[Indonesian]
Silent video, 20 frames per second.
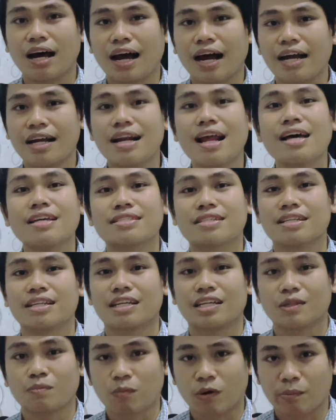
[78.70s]
ada
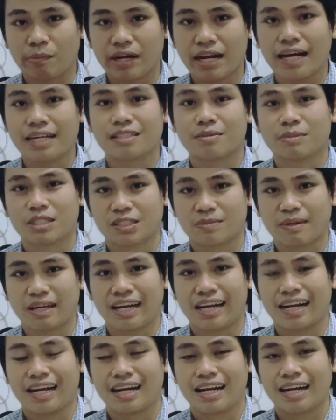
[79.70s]
sedikit perbedaan
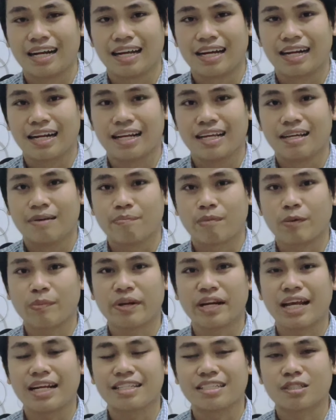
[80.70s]
teman-teman.
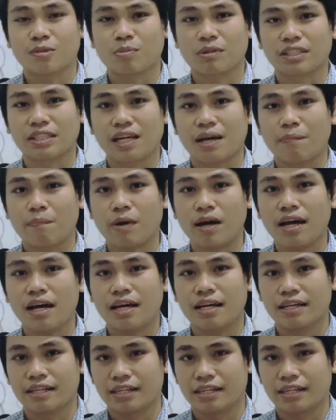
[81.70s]
Perbedaannya seperti apa?